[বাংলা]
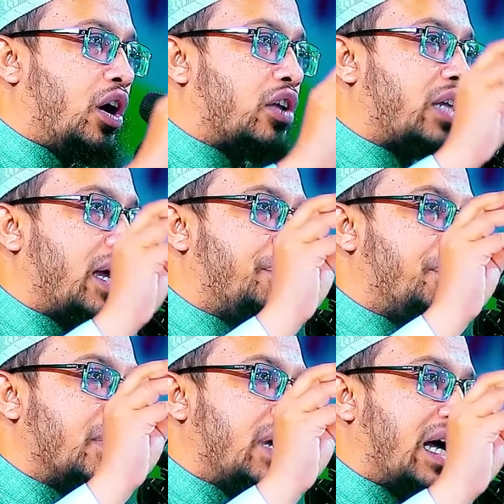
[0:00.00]
অতএব
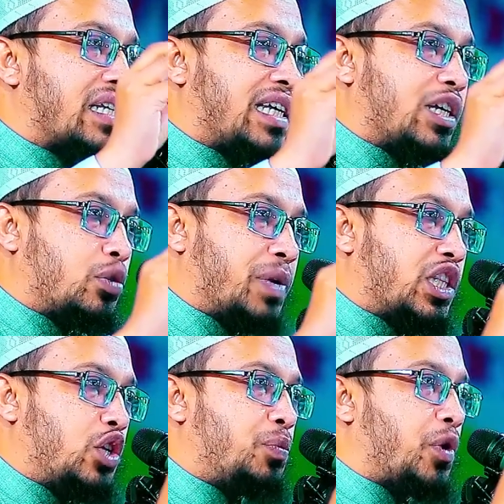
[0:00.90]
আজকে জুমার
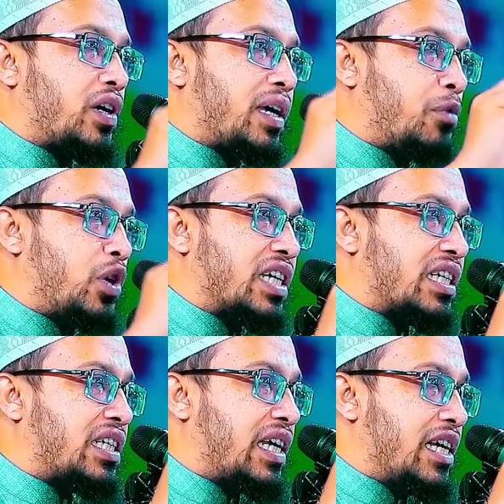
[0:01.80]
দিন উপলক্ষে বলে
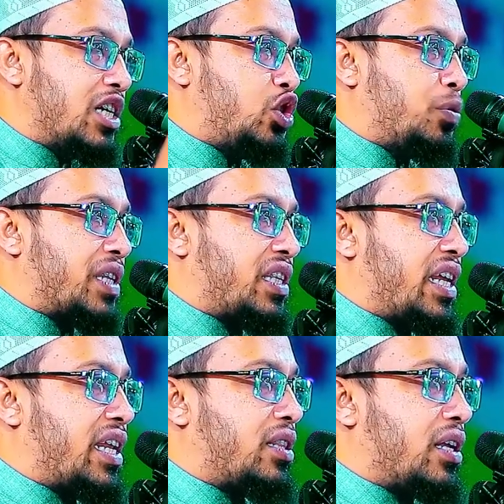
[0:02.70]
যাচ্ছি জুমার
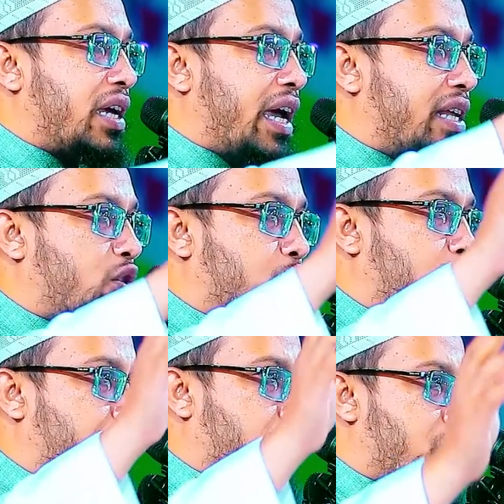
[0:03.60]
দিনের এই
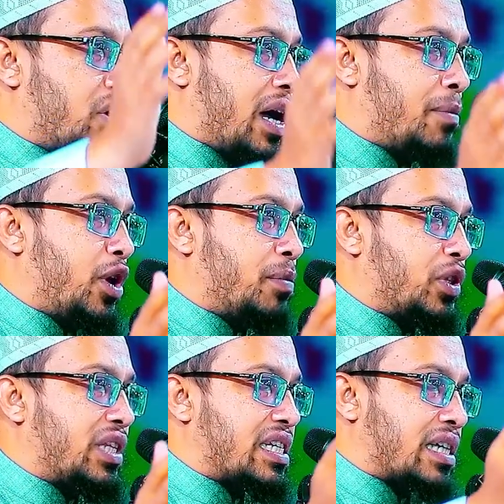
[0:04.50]
চোদ্দো পনেরোটা আমলের
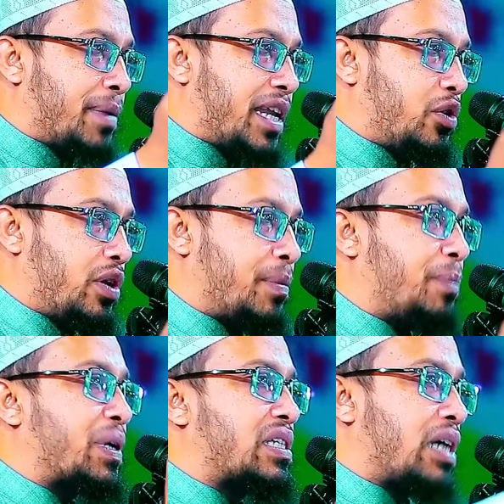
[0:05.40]
মধ্যে সামারি করে আমি
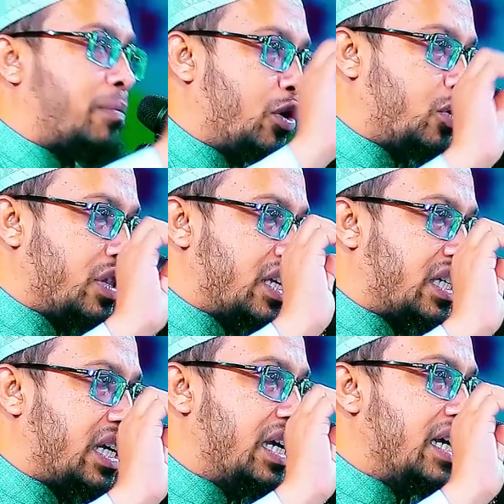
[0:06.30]
পাঁচটা আমল করে
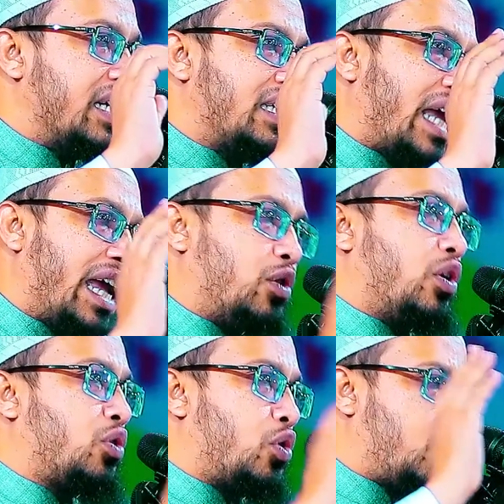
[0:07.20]
দিচ্ছি যে
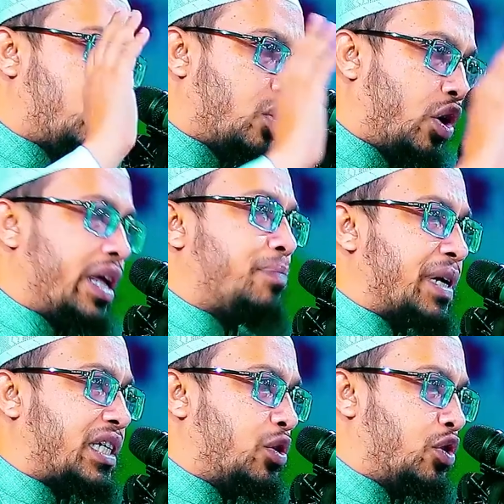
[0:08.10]
এগুলোর গুরুত্ব অনেক
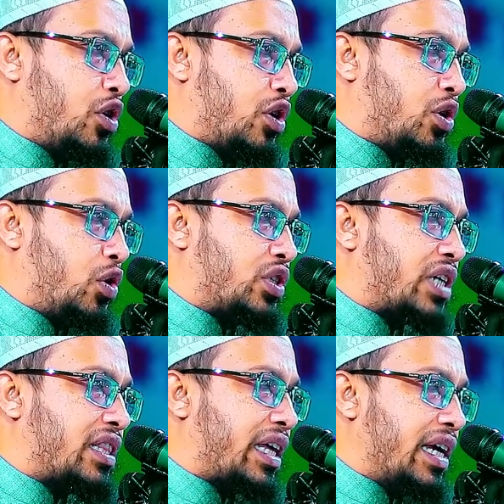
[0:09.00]
বেশি অন্য অনেকগুলো
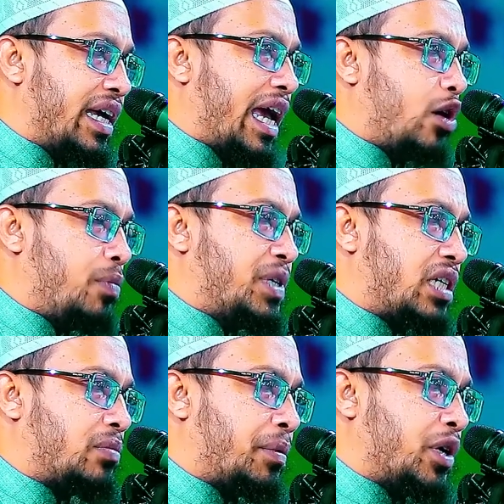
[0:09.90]
চাইতে এগুলো
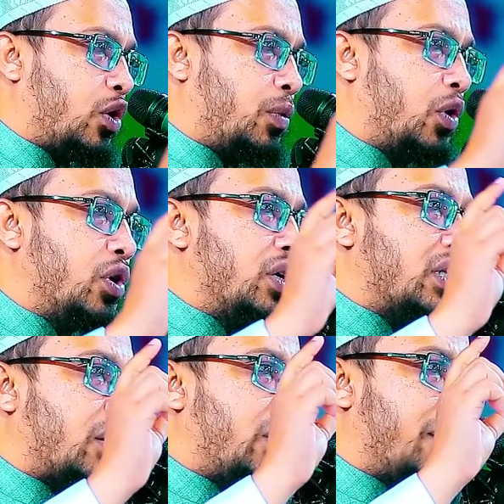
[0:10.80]
বিশেষভাবে করব।
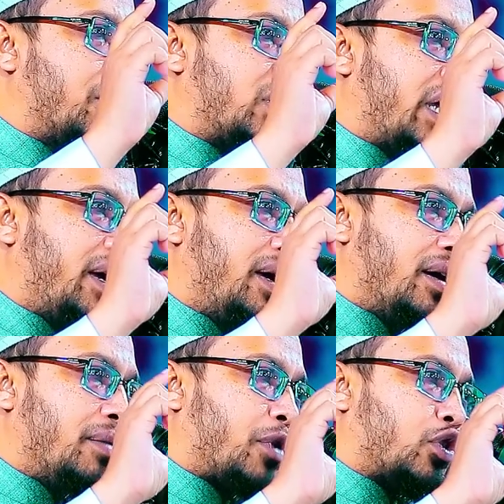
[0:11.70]
তাহলে এর মধ্যে
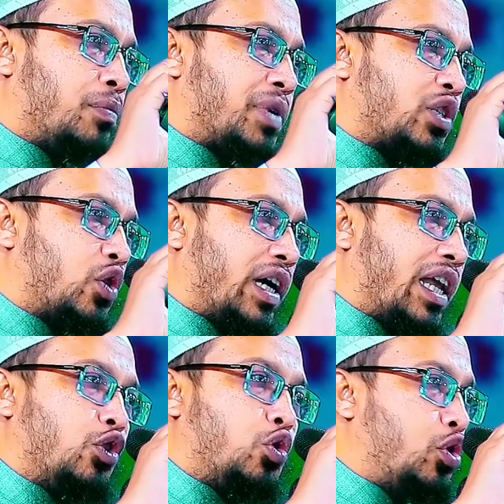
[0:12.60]
প্রথমটা চলে
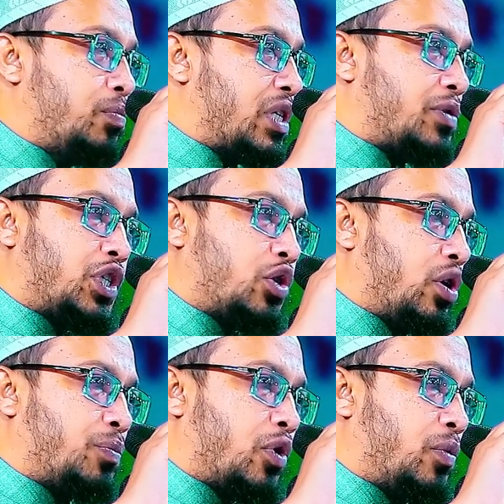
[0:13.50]
গেল দুরুদ বেশি বেশি
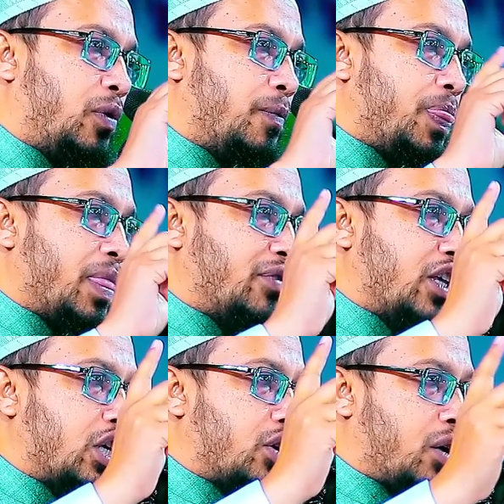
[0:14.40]
করে পড়ব
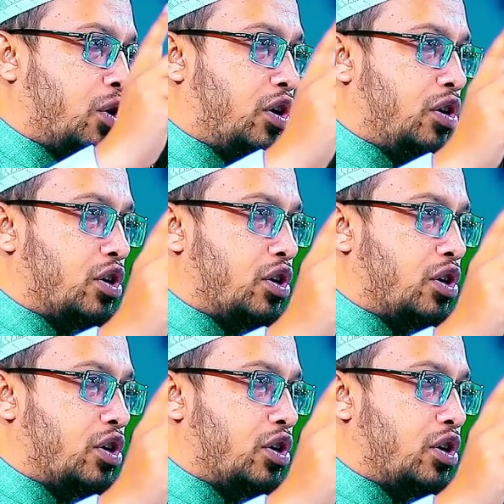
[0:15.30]
দ্বিতীয়টা হলো